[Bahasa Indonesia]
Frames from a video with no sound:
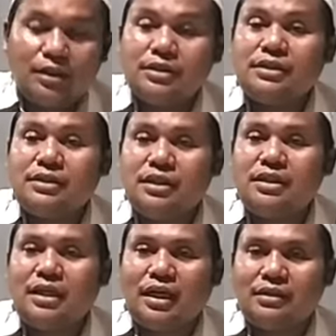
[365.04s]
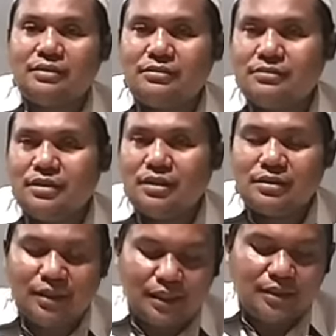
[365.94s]
yakinan
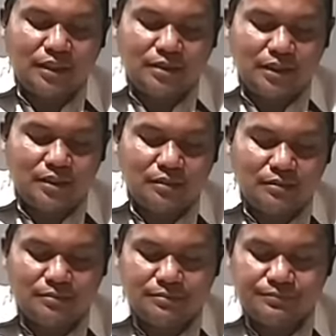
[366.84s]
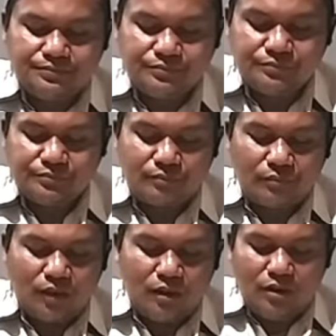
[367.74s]
dengan yakin
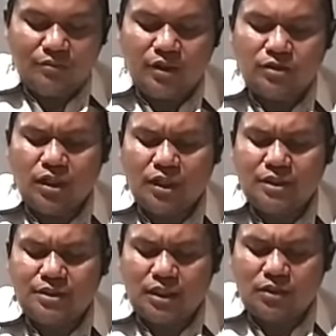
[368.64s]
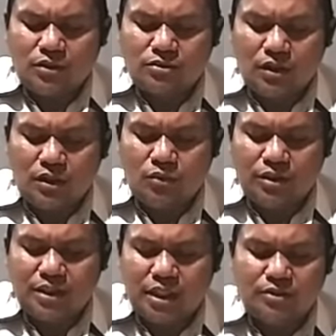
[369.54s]
fakharajal qada
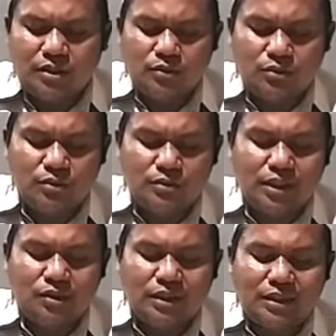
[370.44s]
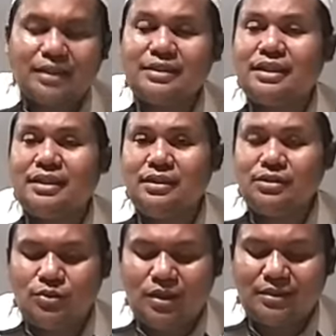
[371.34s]
wan nazaru dikeluarkan dari
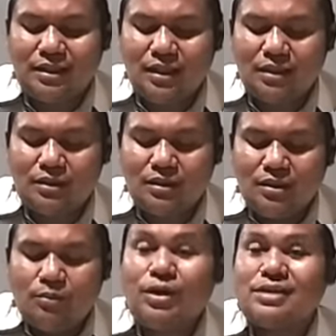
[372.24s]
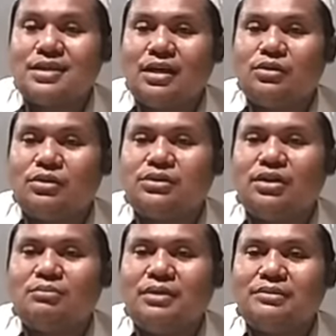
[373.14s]
itu adalah puasa
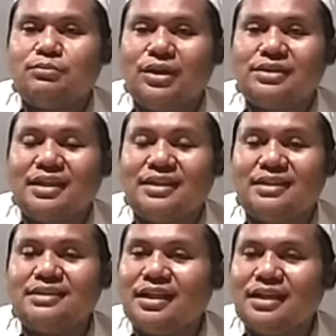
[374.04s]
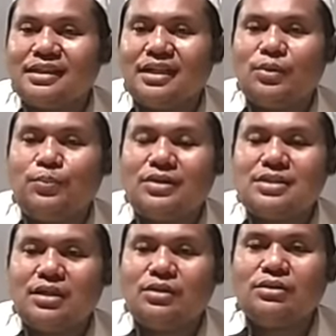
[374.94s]
kodok dan puasa nadar. Kalau
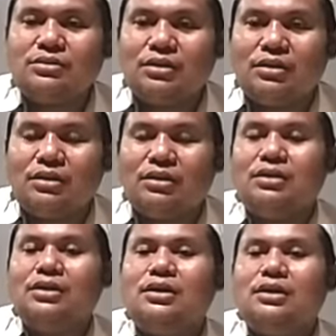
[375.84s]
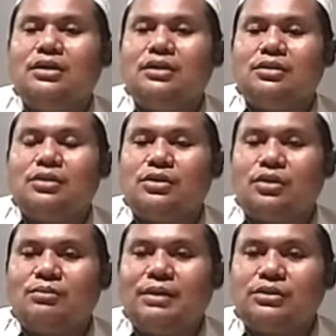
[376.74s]
puasa kodok,
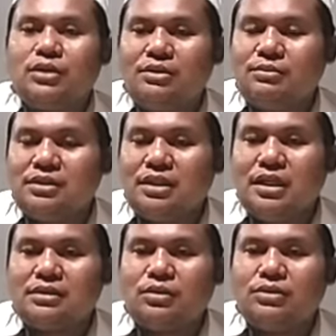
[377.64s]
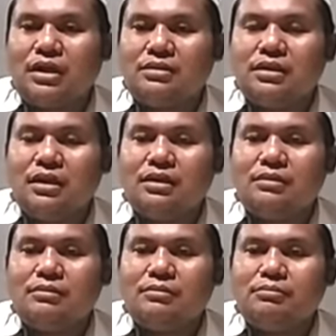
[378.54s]
kodok Ramadan misalnya atau nadar,